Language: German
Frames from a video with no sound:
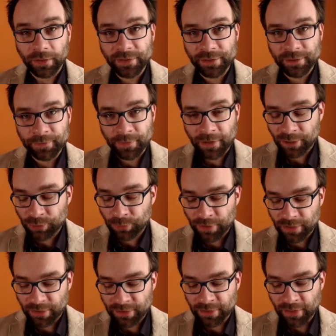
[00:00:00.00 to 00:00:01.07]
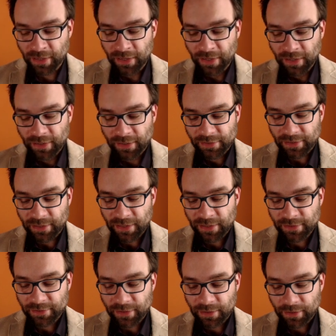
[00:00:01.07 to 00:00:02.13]
dieses Beispiel ist, Sie
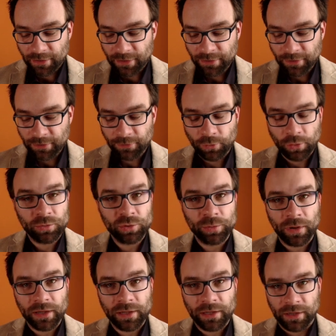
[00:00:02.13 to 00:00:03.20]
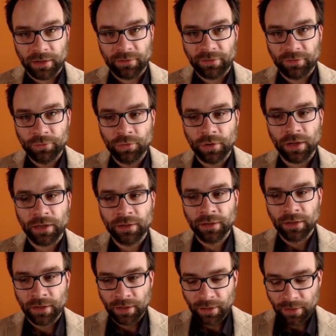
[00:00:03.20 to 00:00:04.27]
legen sich irgendwo im Speicher ein Foo an
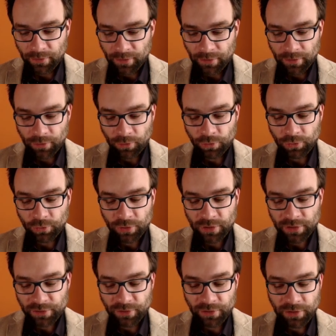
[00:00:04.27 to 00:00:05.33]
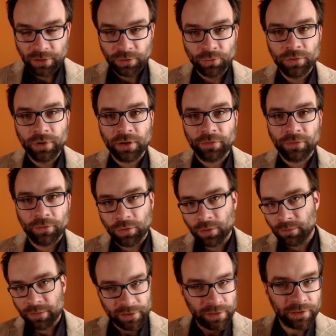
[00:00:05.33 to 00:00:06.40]
und durch das New
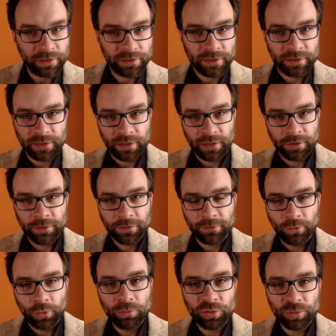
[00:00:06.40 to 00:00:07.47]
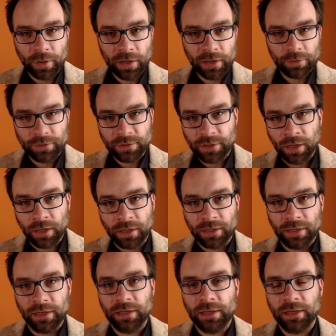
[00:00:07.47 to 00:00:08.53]
davor passiert das tatsächlich irgendwo im Speicher und Sie kriegen
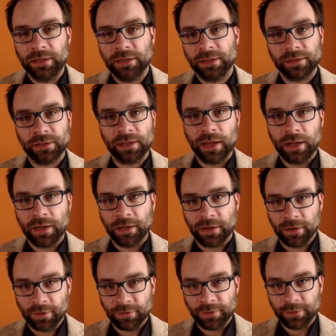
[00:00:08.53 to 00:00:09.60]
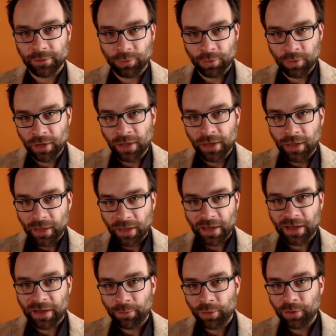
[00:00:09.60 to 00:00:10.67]
lediglich den Zeiger darauf zurück,
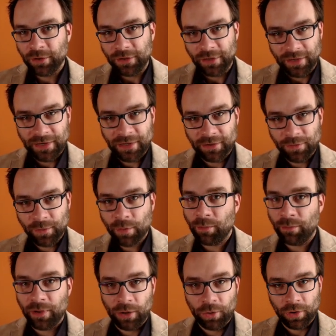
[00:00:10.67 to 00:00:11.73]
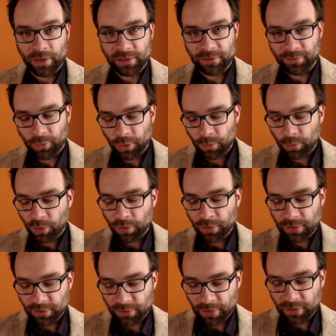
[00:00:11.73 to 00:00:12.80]
aber nicht wie beim malloc als Void
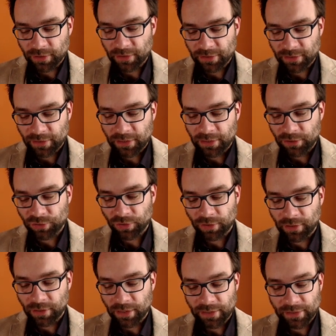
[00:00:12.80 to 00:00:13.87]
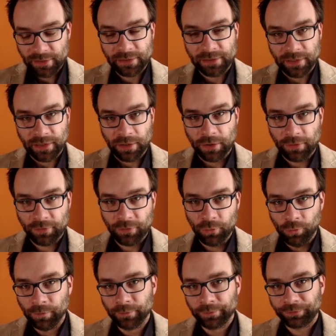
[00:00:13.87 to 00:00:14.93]
Pointer, sondern tatsächlich schon als Zeiger auf
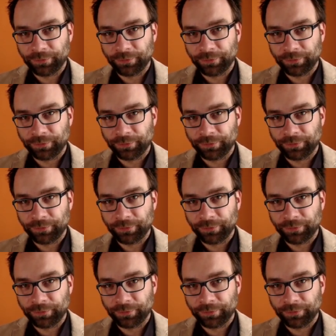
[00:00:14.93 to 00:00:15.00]
Fu.